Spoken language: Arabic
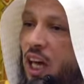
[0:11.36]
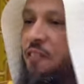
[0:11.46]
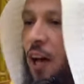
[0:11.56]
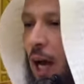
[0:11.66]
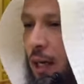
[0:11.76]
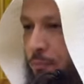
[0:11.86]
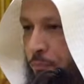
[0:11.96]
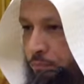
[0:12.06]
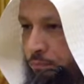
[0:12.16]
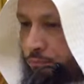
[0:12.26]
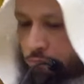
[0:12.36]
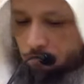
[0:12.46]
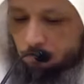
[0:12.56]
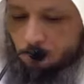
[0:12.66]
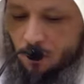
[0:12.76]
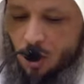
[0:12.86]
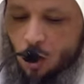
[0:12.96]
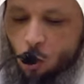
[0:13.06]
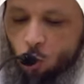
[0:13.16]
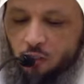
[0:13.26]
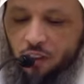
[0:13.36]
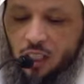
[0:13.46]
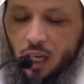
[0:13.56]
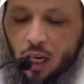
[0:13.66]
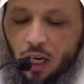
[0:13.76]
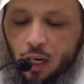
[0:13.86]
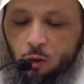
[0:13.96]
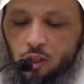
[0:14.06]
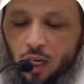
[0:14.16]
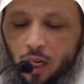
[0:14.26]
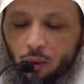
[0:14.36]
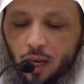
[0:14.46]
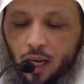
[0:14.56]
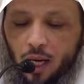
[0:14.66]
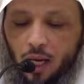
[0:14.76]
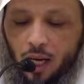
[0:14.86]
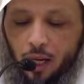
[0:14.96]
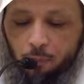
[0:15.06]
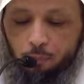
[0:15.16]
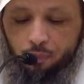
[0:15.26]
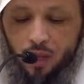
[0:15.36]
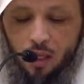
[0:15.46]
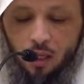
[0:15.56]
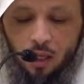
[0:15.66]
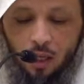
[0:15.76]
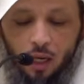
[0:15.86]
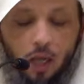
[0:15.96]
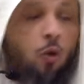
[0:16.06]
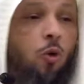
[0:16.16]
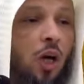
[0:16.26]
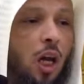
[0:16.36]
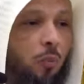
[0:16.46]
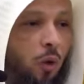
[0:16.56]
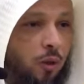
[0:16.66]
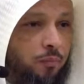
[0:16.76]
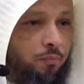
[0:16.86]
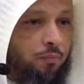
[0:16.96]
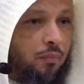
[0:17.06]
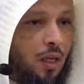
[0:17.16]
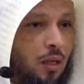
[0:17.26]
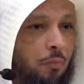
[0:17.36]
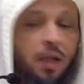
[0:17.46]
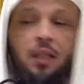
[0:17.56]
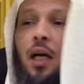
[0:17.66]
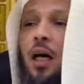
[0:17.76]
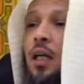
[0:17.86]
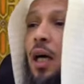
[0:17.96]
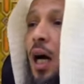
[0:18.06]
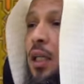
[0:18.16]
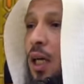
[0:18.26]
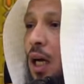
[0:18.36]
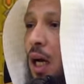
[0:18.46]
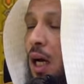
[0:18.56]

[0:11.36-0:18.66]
كفله وفتح الله جل وعلا له قلبه بعد ان عاد